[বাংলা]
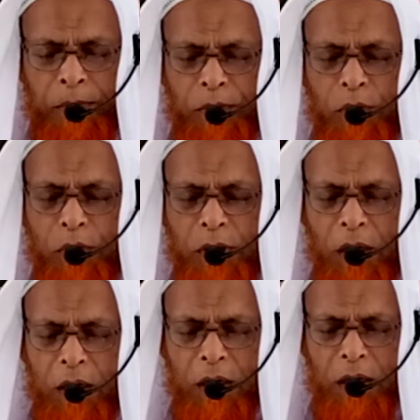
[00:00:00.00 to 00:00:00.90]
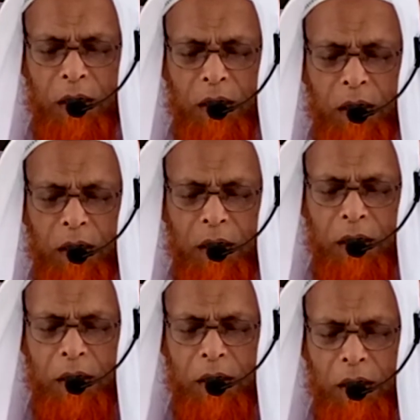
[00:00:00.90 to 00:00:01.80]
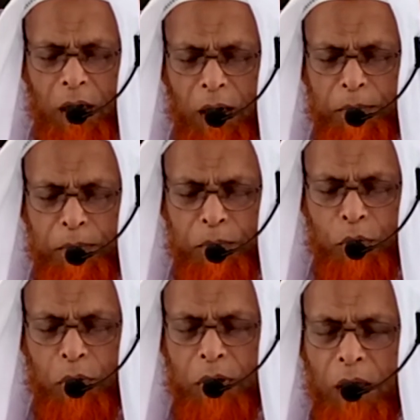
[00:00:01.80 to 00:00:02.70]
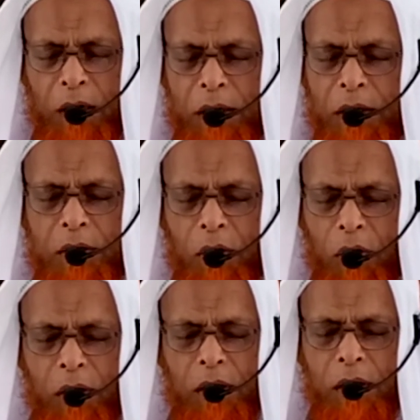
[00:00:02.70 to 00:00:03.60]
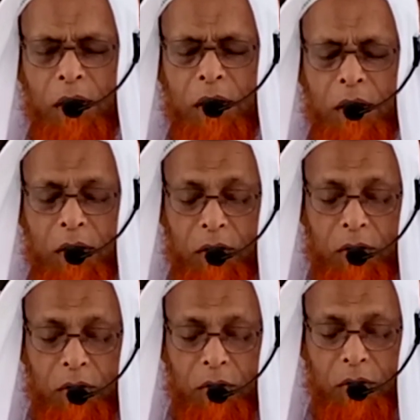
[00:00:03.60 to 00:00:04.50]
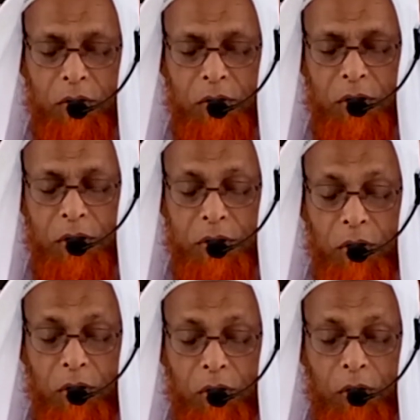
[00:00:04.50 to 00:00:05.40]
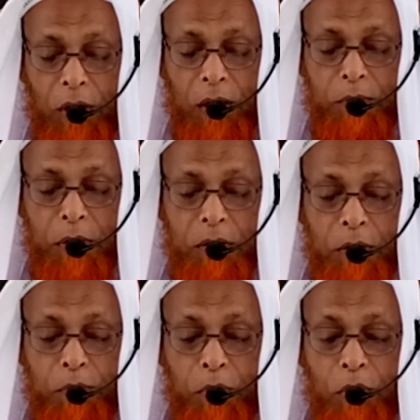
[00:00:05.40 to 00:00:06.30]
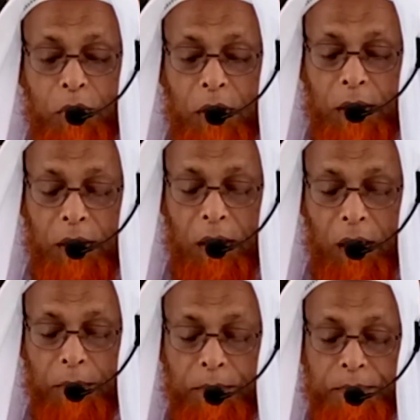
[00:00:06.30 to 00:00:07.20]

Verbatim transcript: দুনিয়ার লাভ মূল টার্গেট নয় উদ্দেশ্য হলো একমাত্র পরকালীন লাভ